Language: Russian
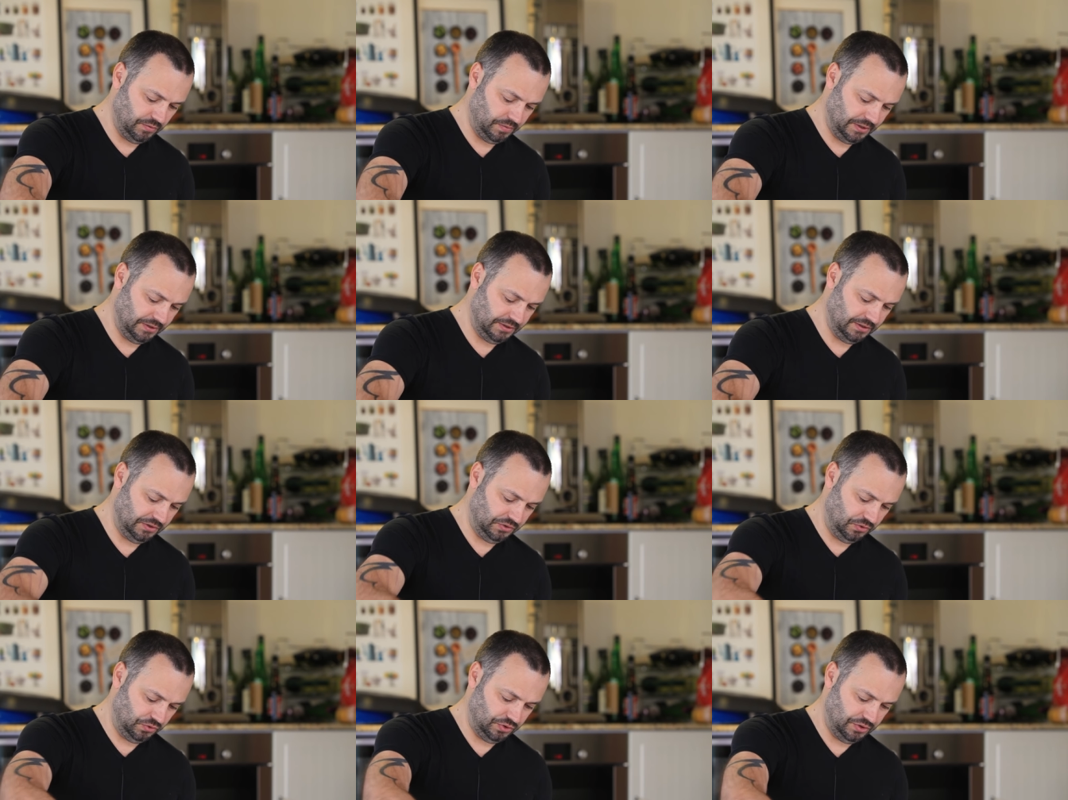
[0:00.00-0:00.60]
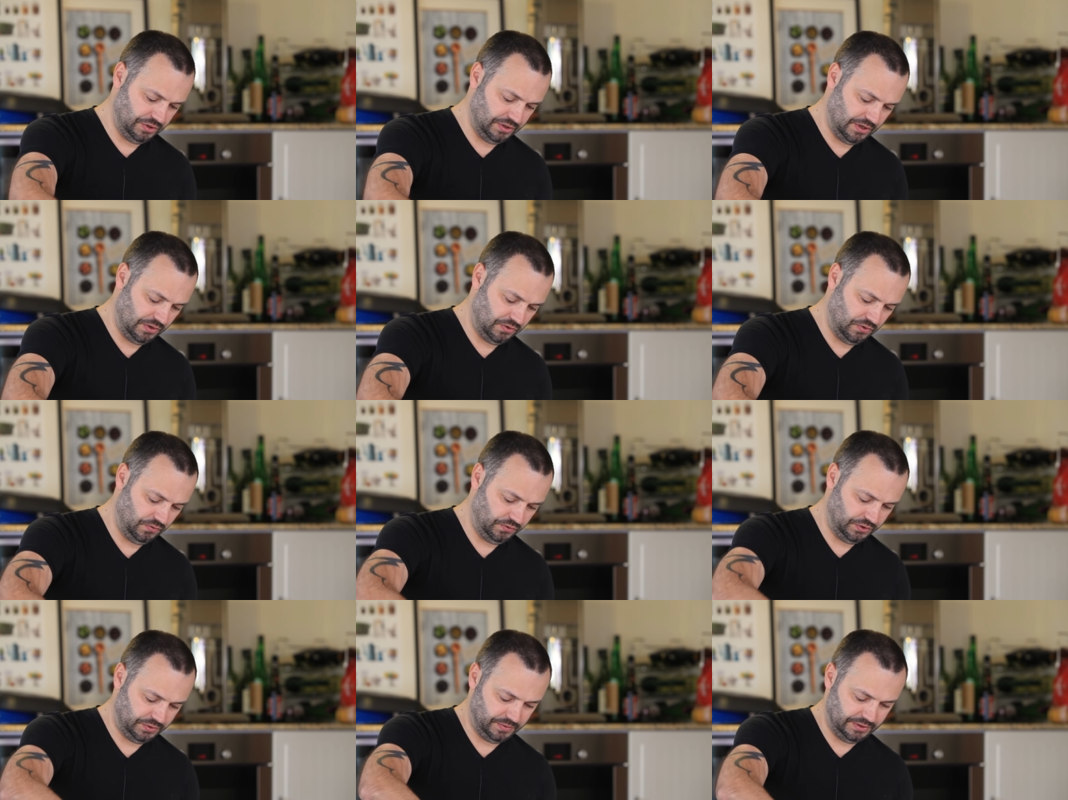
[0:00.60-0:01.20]
процесс тоже
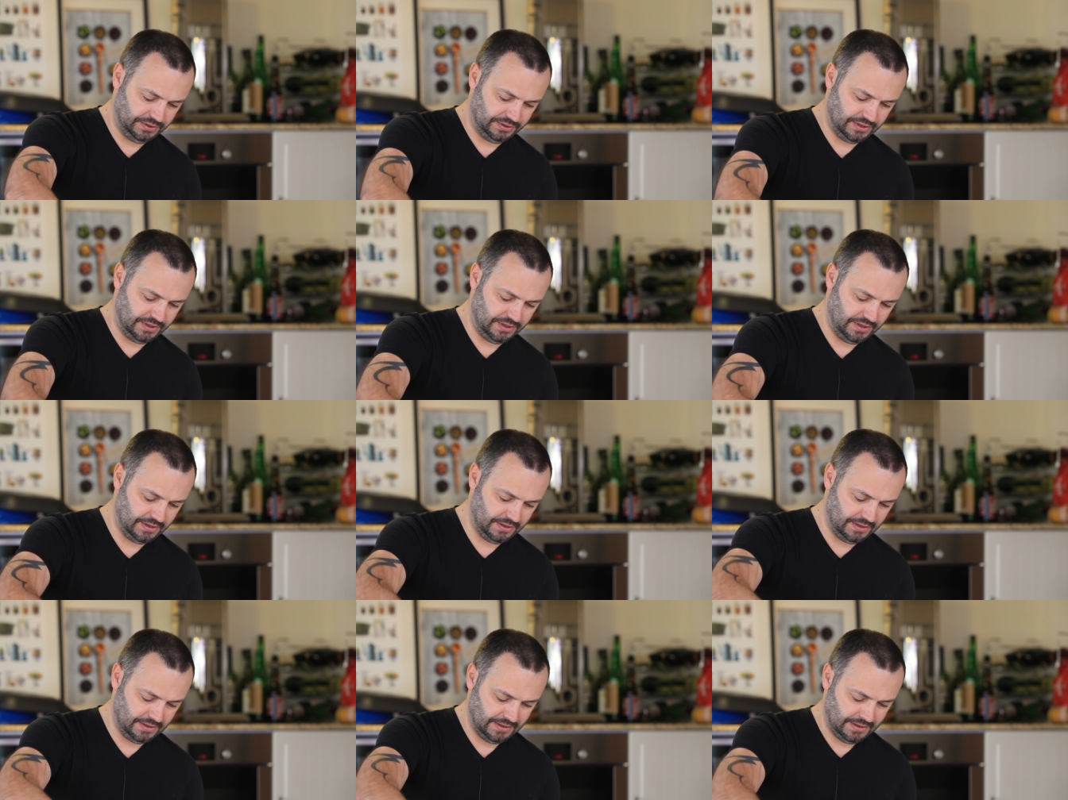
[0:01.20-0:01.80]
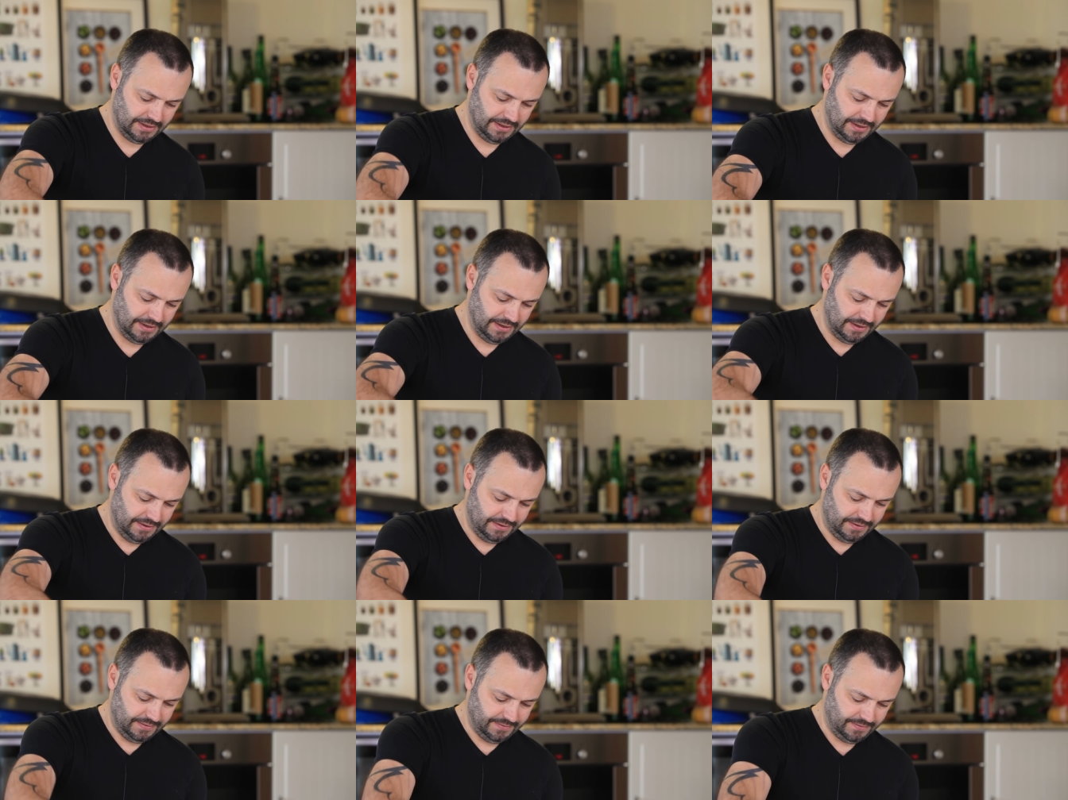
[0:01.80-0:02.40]
никакого смысла нет.
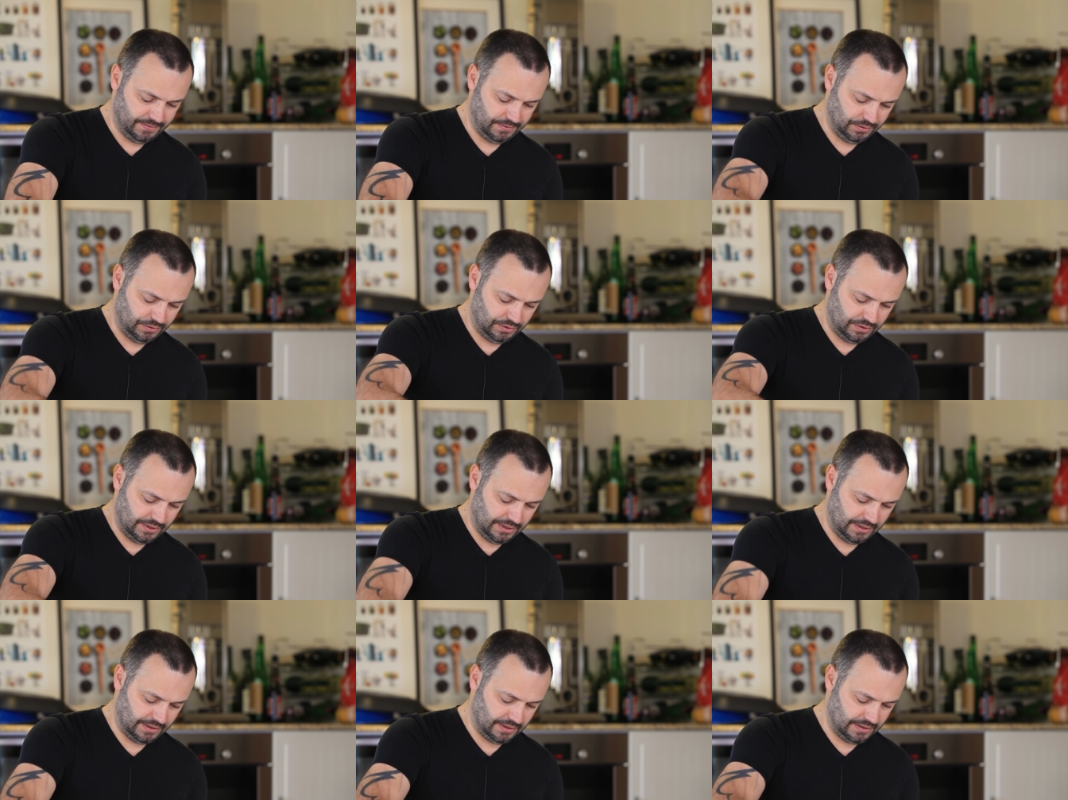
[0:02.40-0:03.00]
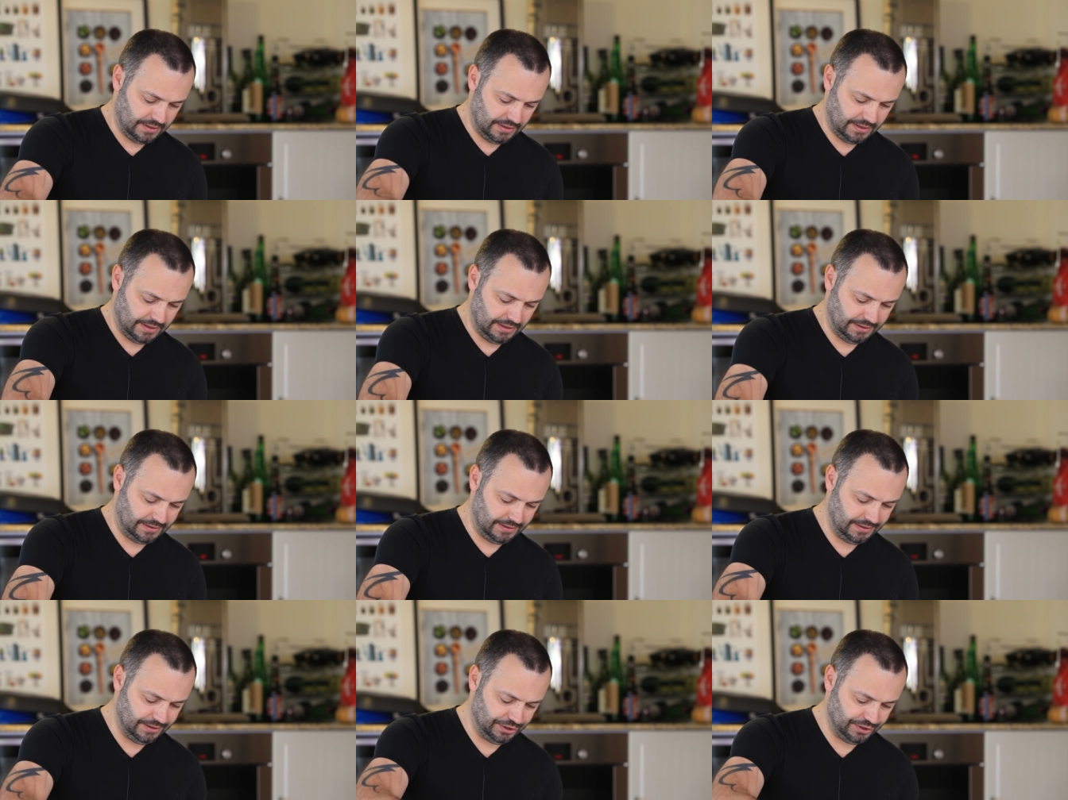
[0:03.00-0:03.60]
Вот так,
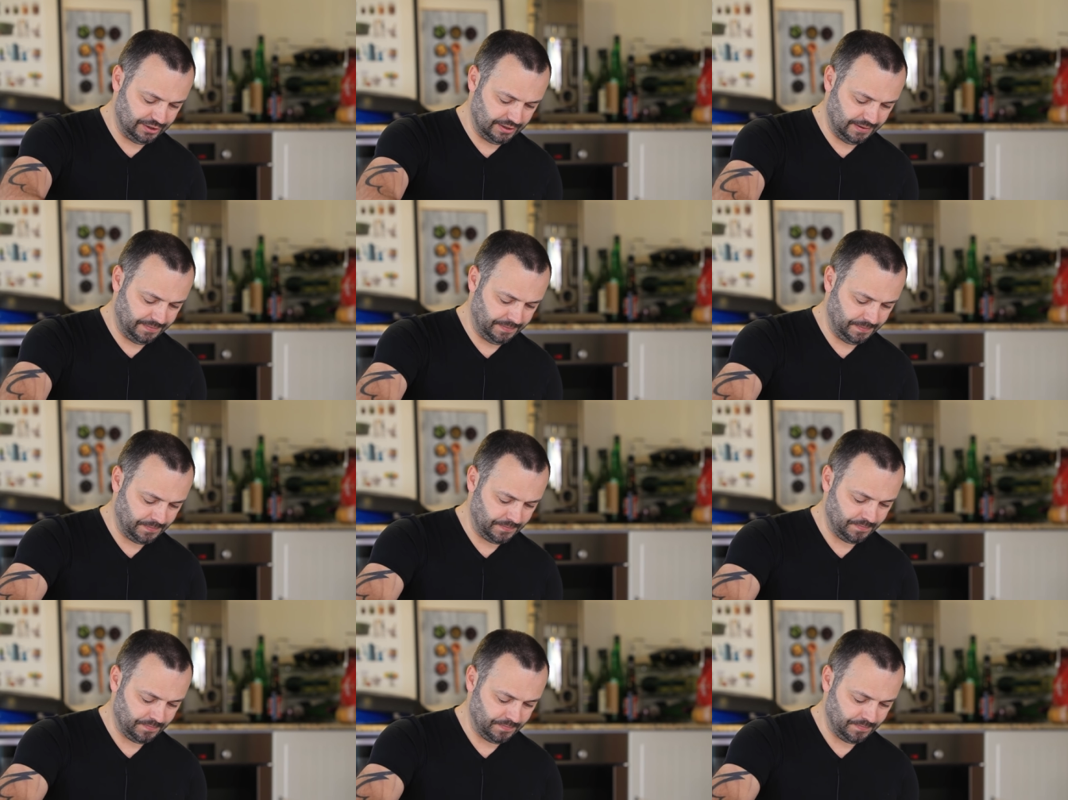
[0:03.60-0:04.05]
отлично.